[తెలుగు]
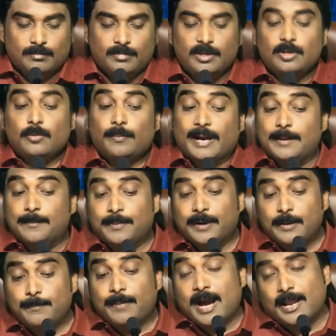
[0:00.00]
మీరు
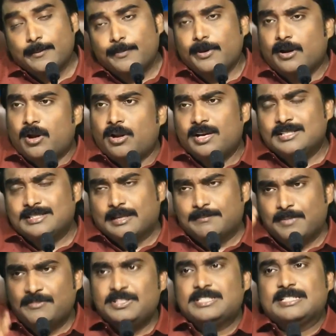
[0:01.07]
భయపడి పారిపోయిన ఆల్రెడీ
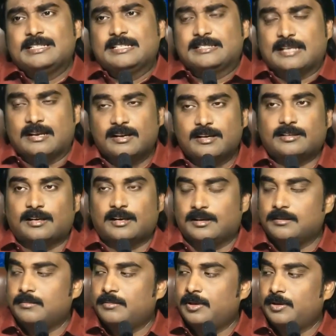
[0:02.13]
జంభవించింది ఈ సంఘటన
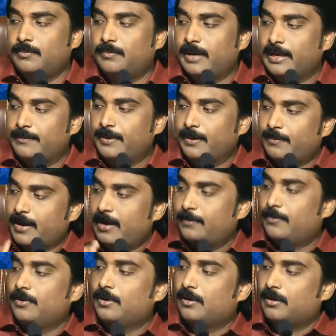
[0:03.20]
మీరు భయపడి
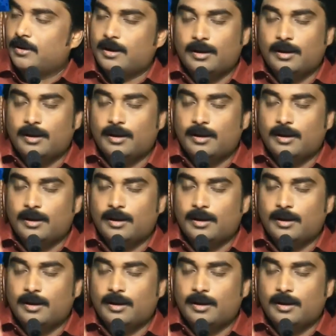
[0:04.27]
పారిపోయినట్లుగా